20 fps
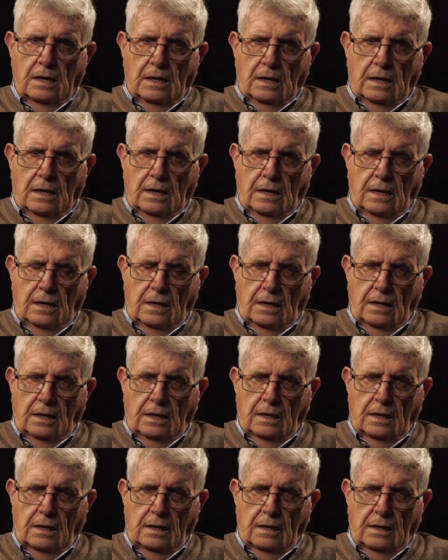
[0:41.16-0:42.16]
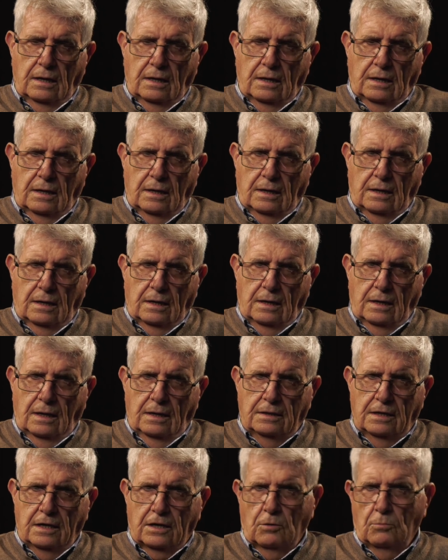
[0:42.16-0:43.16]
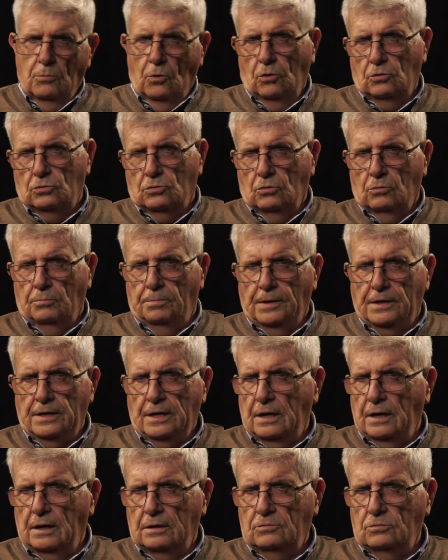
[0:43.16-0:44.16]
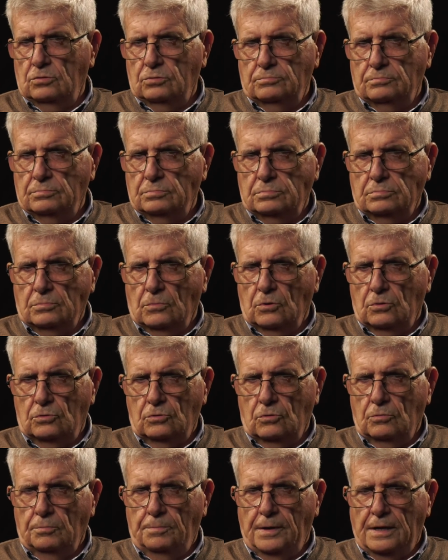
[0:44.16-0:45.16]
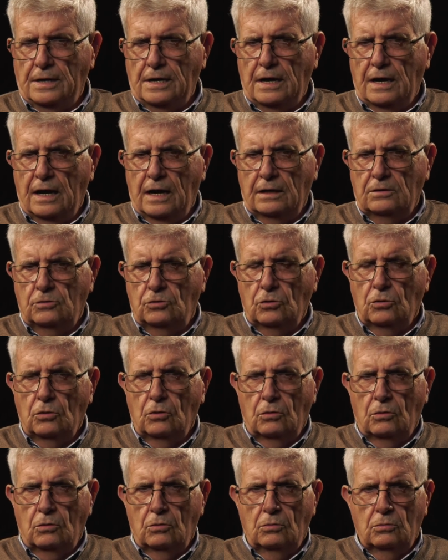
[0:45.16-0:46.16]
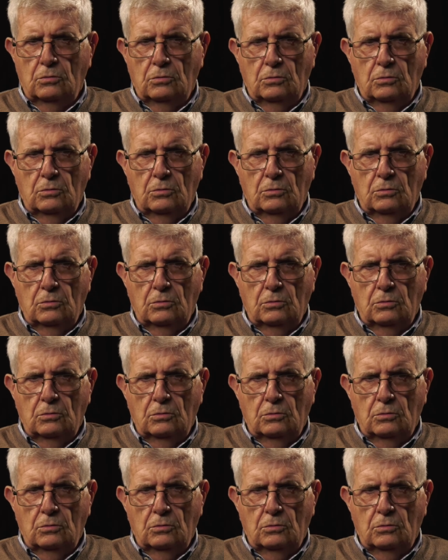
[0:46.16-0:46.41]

e, ed ero molto impegnato, molto impegnato,